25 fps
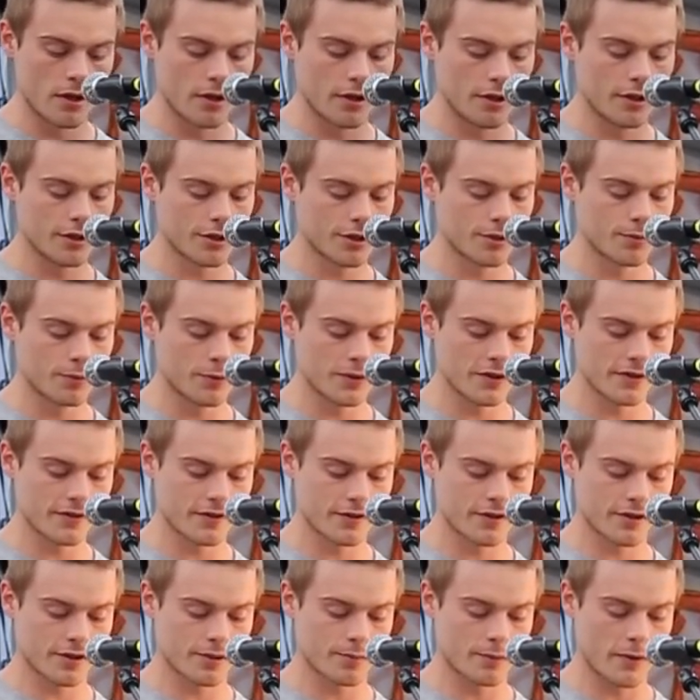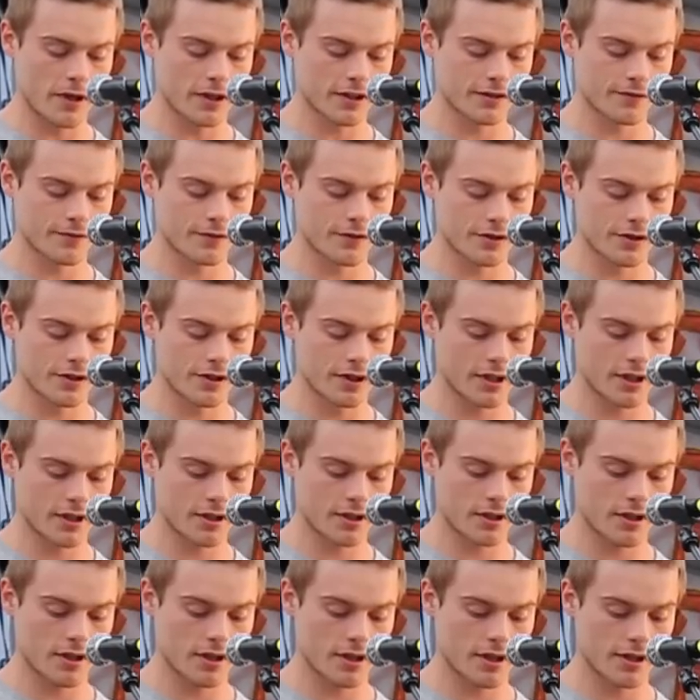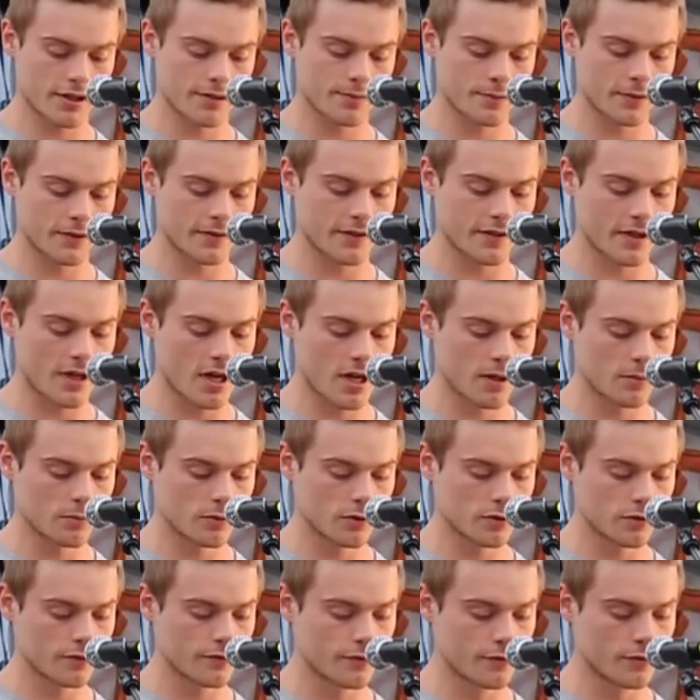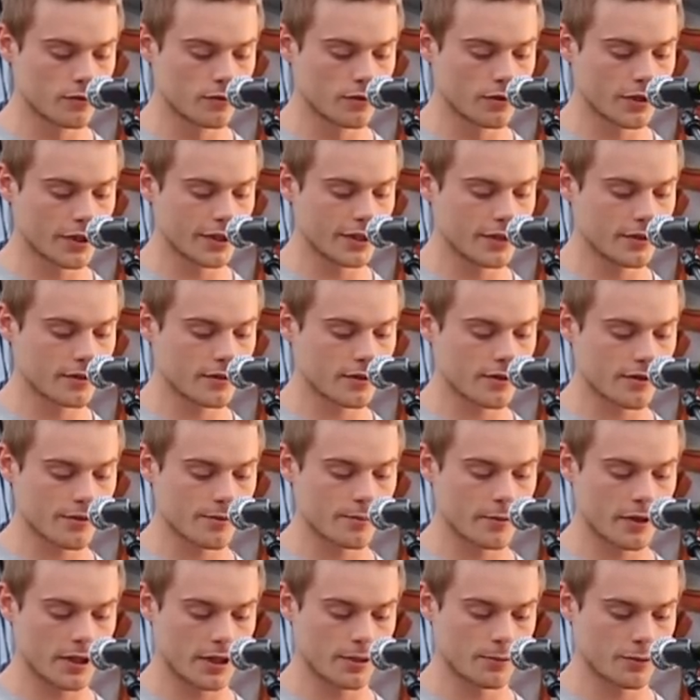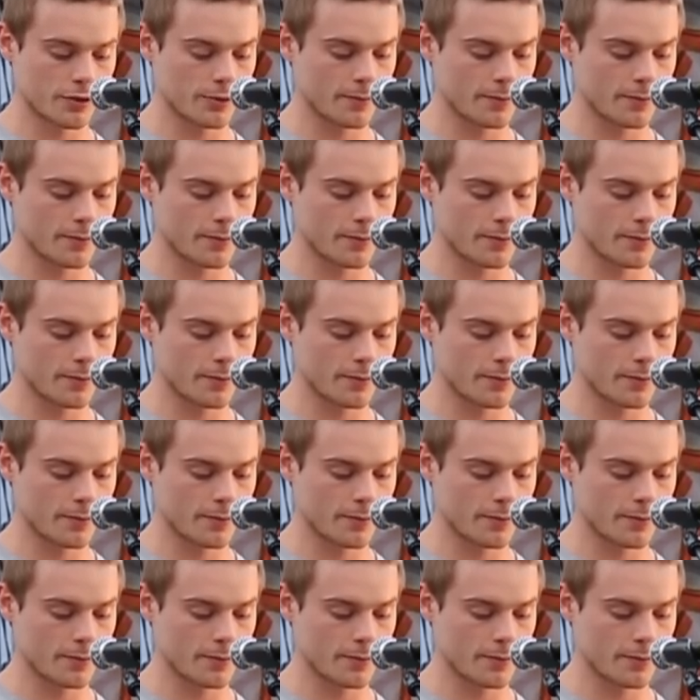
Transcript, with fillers: Ich schmiss Geschmacksverstärker, Aspartam und Fluorid aus meinem